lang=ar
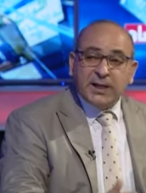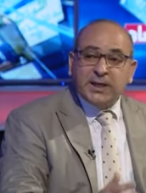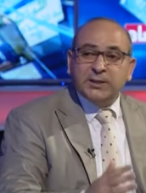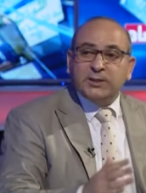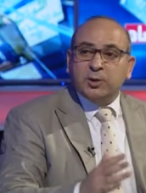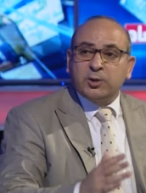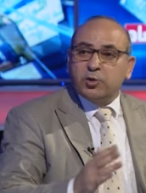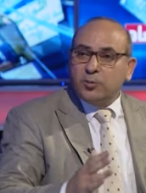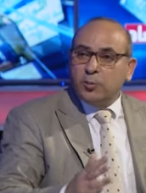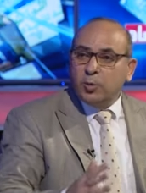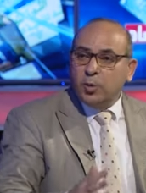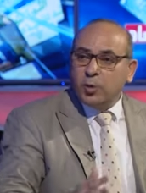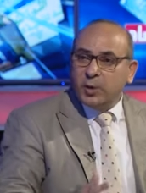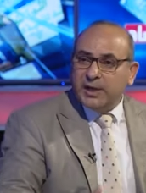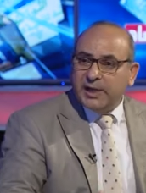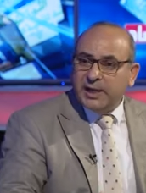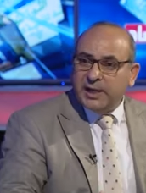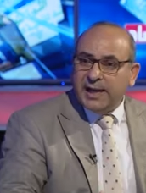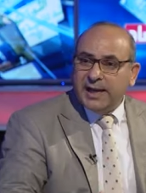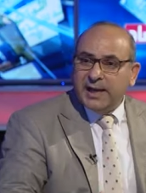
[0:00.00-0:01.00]
رئيس
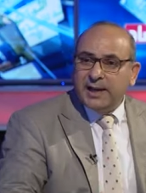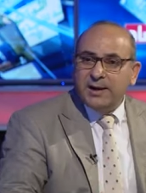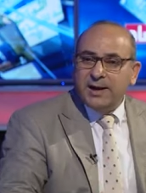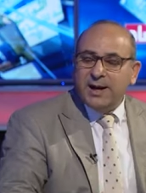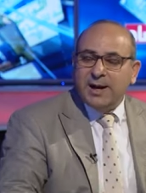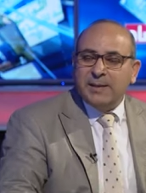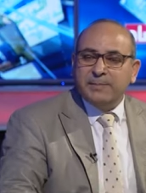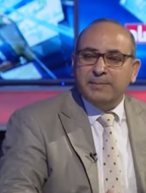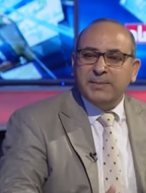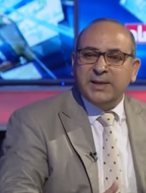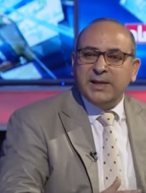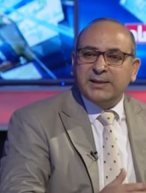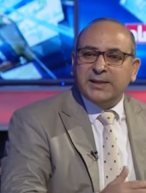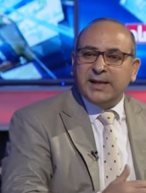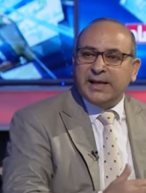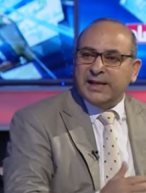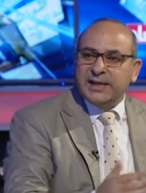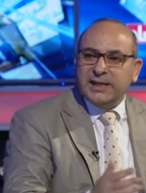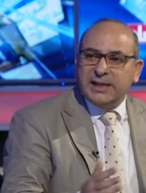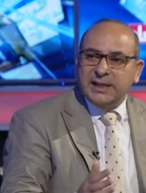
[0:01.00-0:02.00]
الجمهورية لم
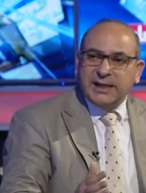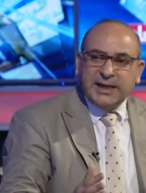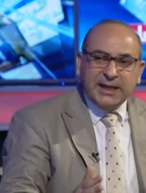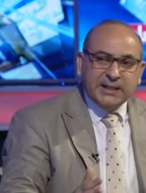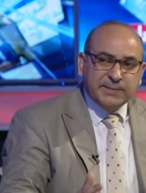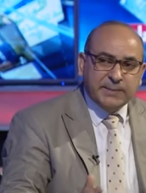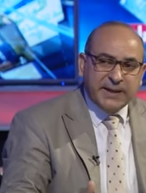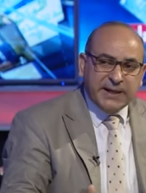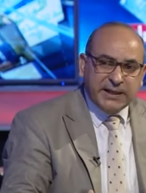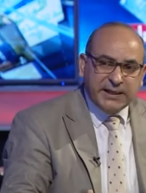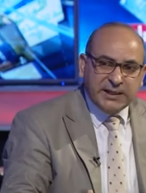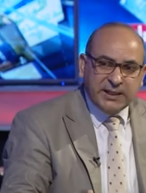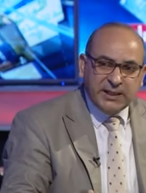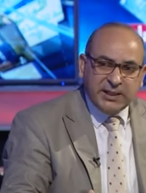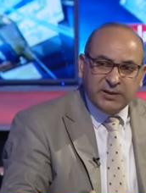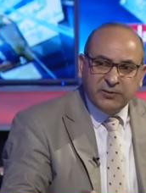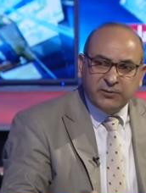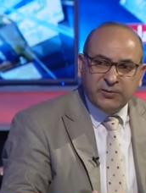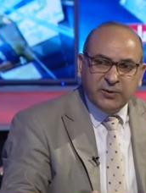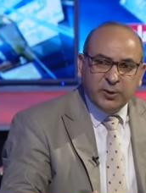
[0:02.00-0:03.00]
يتغير حسب
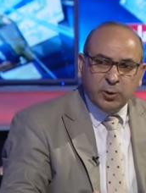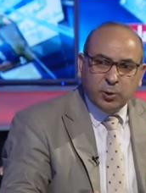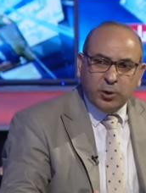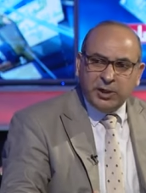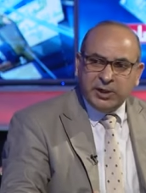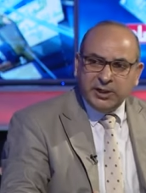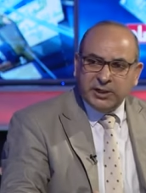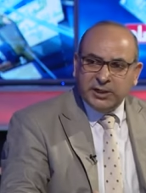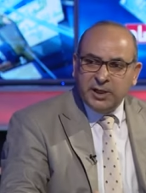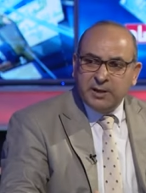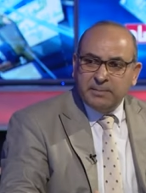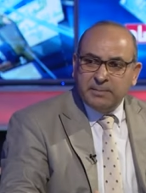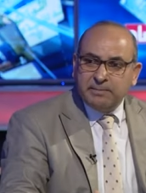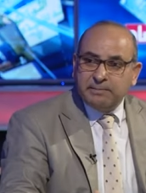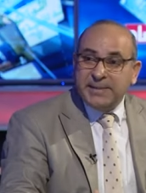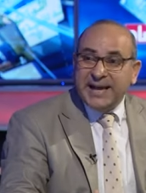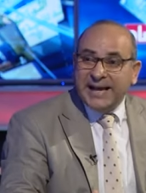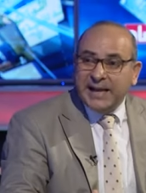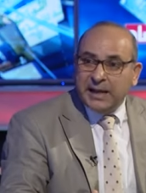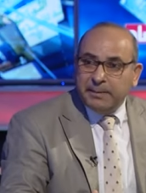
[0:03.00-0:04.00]
رأيي في كل
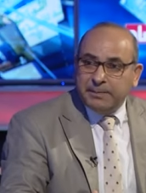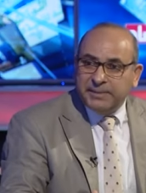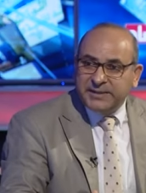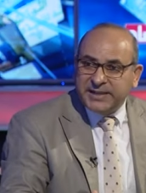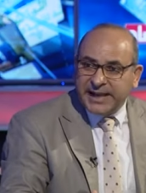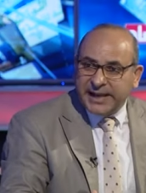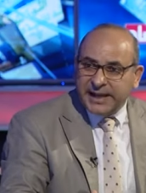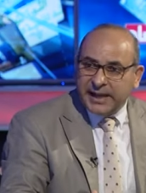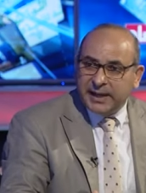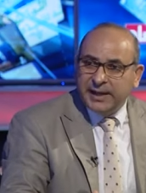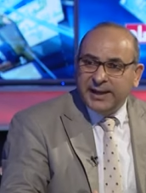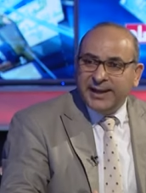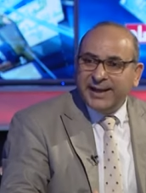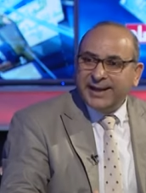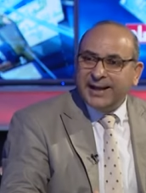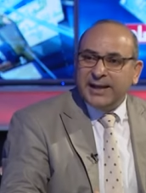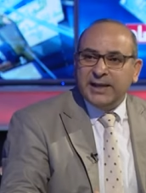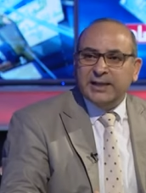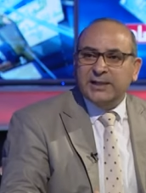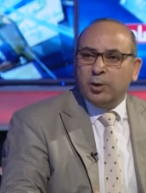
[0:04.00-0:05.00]
ما أبداه
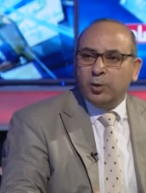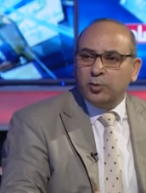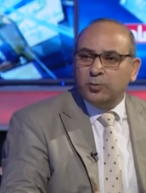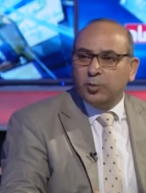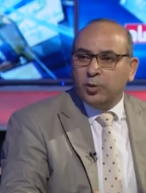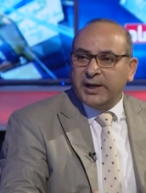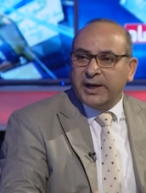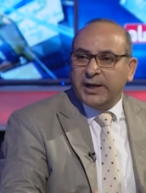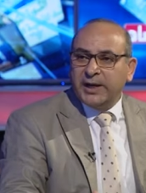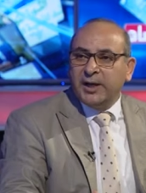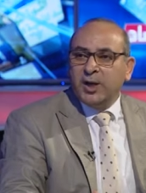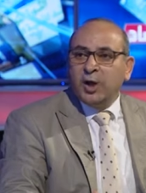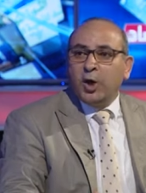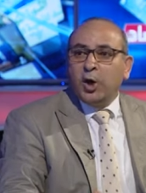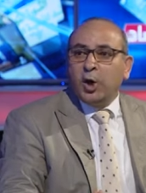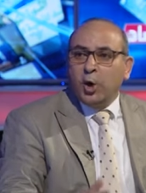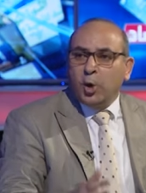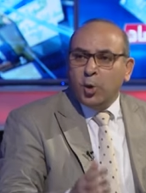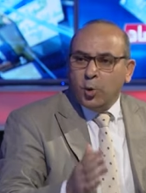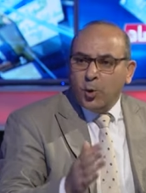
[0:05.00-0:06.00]
قيد أنملة
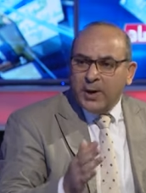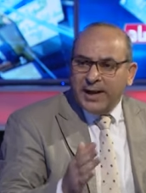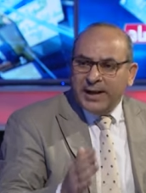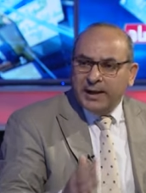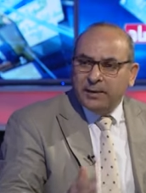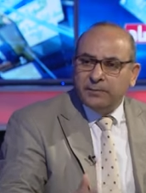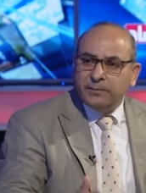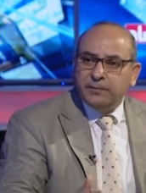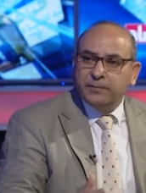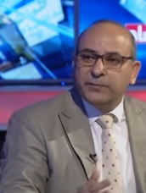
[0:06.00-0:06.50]
هو